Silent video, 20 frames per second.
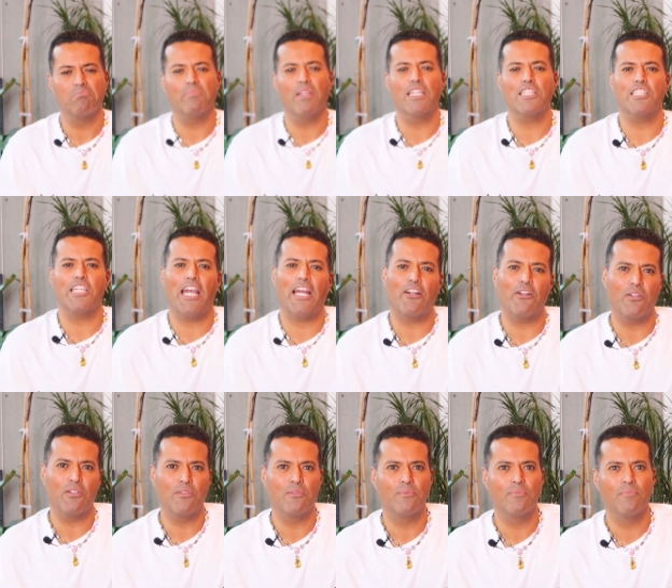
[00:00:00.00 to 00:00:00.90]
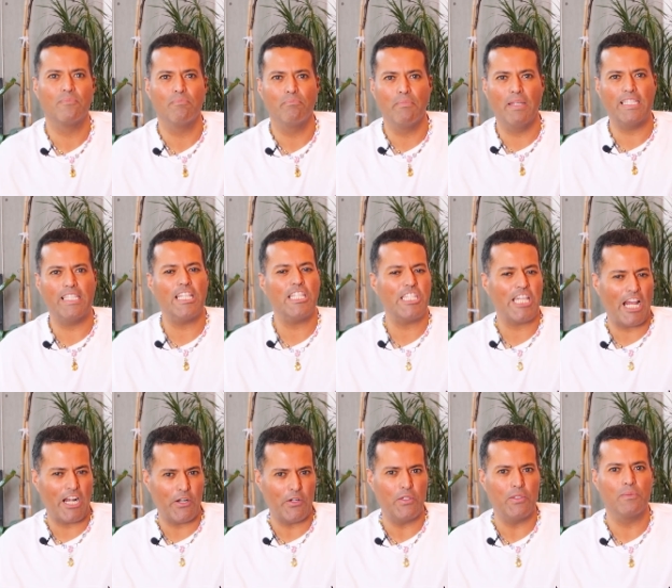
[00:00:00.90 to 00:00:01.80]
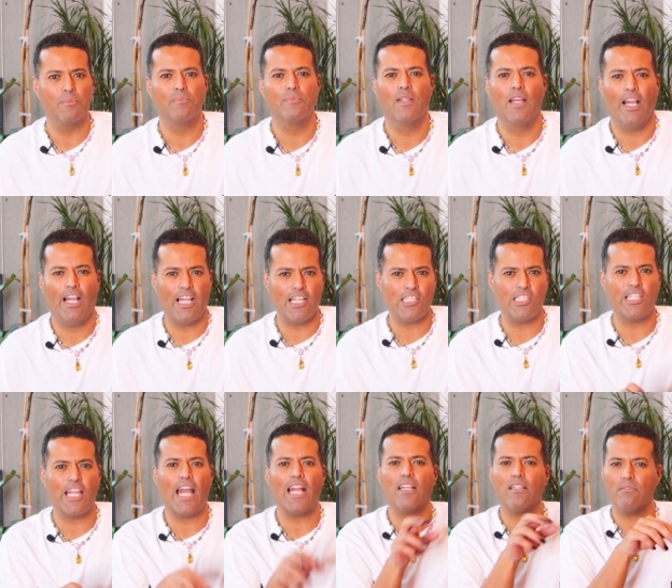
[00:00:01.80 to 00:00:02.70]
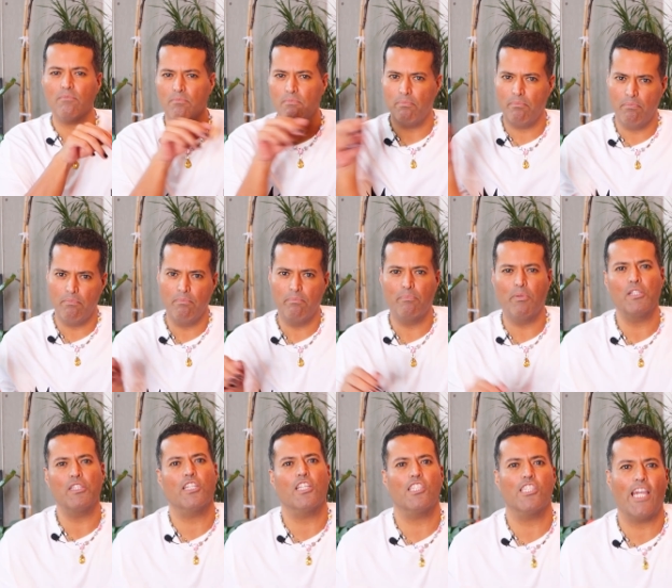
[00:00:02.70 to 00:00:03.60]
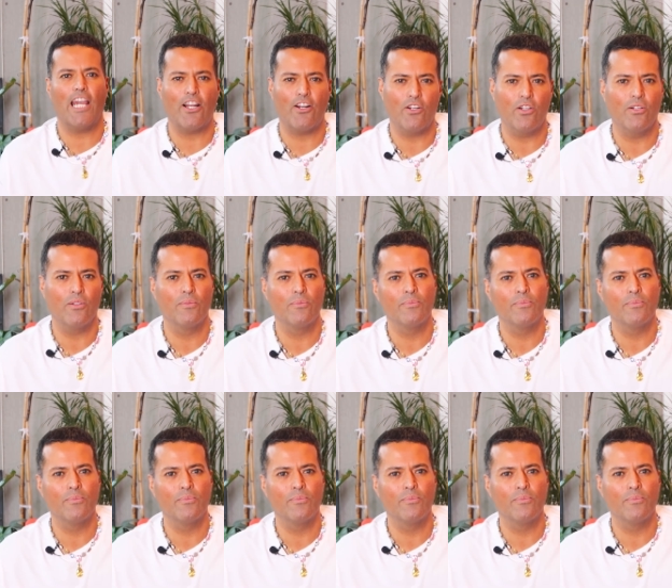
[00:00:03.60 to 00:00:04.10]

bien charon. Vete charon. Hashtag ponte charon.